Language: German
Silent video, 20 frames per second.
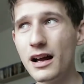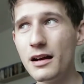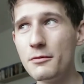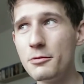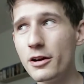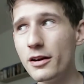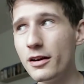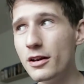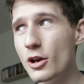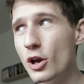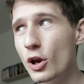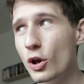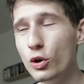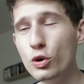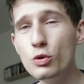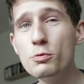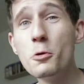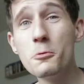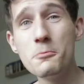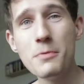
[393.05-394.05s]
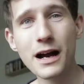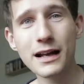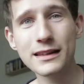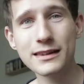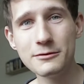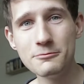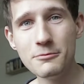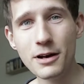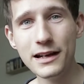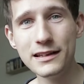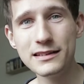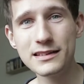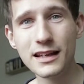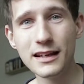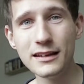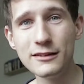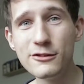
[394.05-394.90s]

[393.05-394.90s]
aber Übung macht den Meister.